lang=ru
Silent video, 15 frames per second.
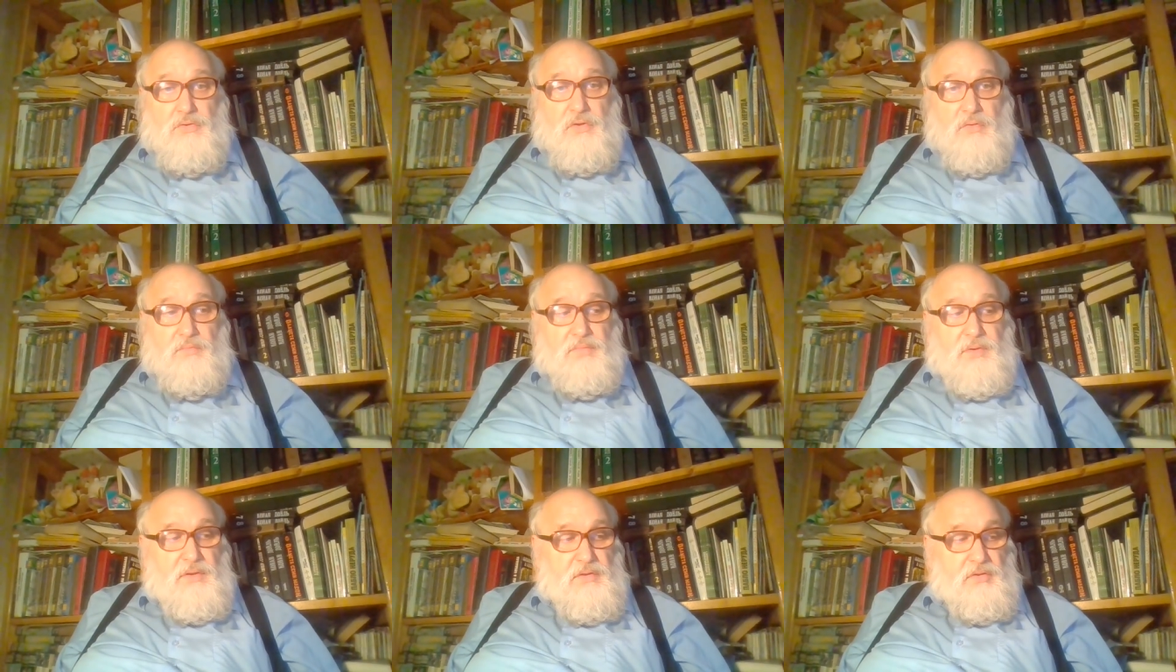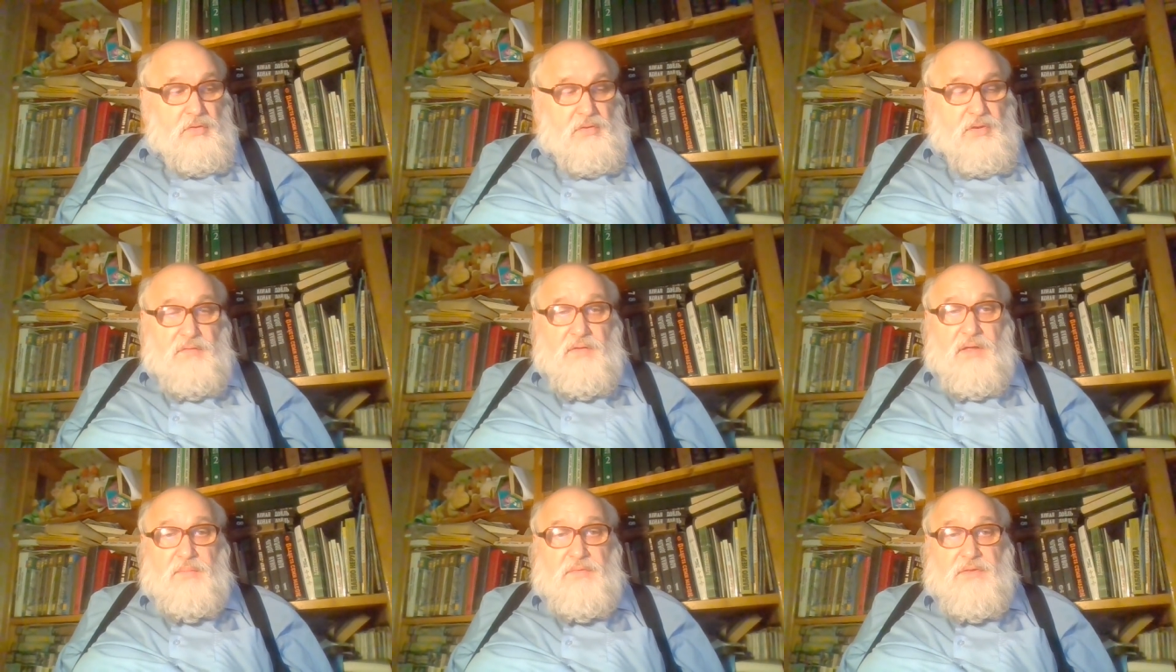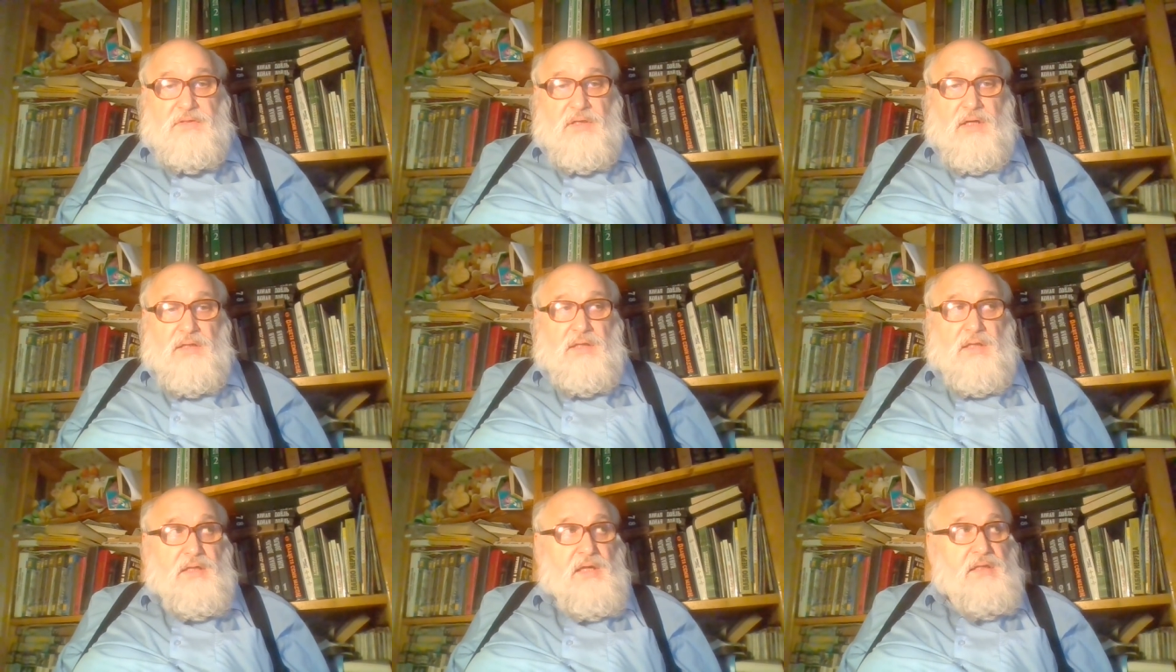есть он был долгое время
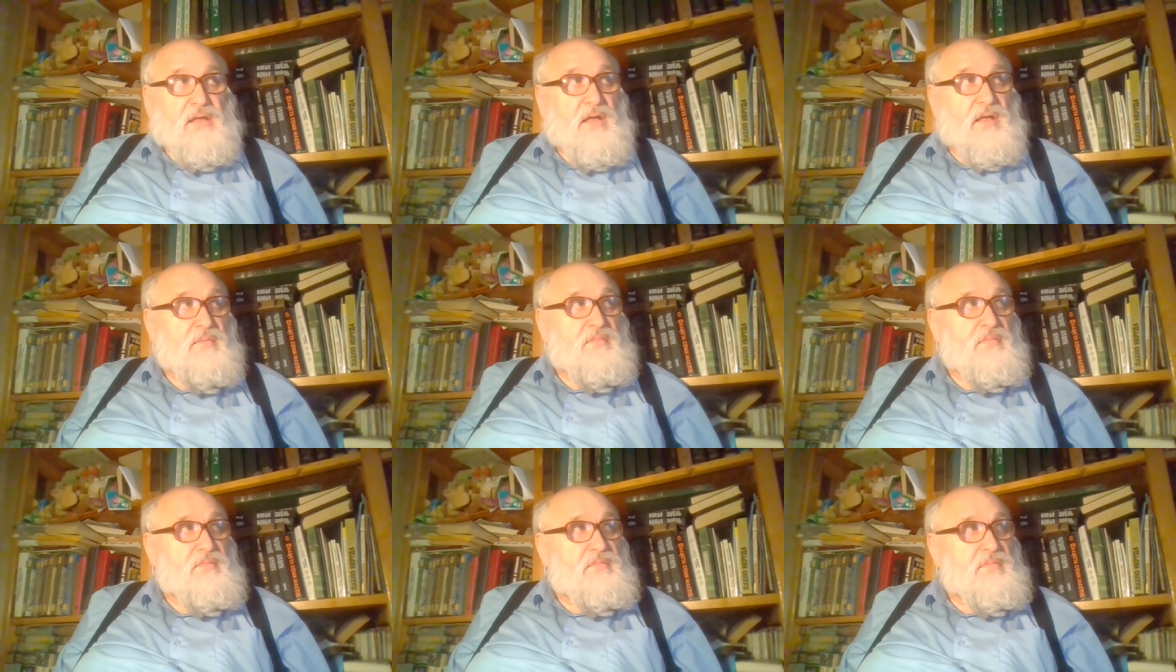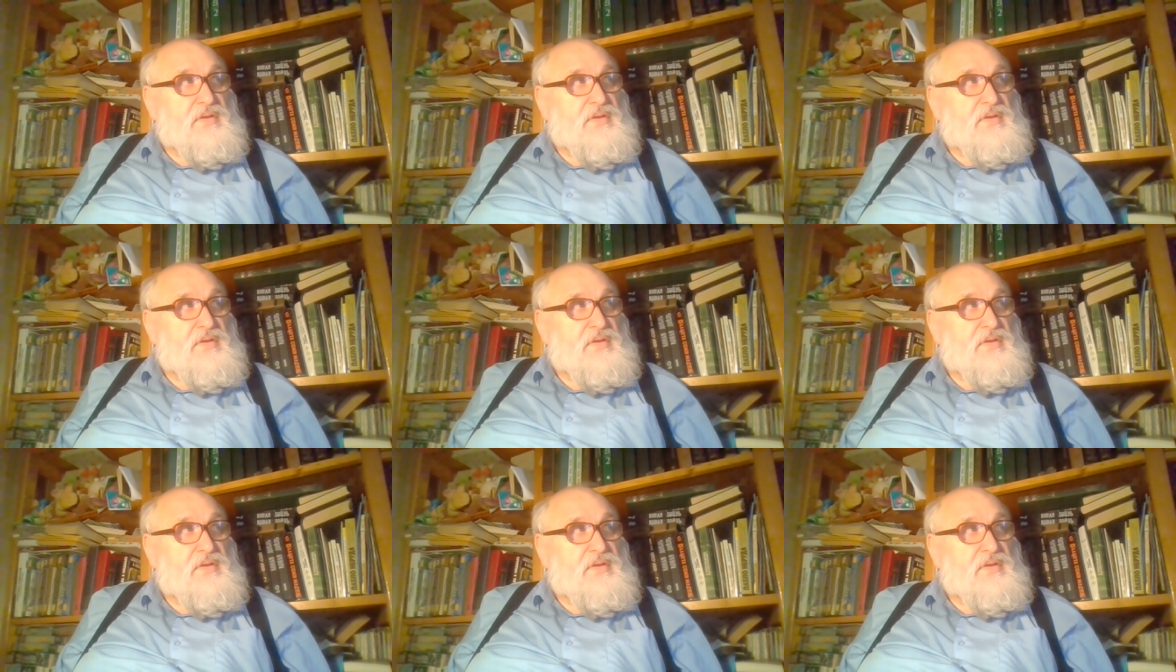законодателем,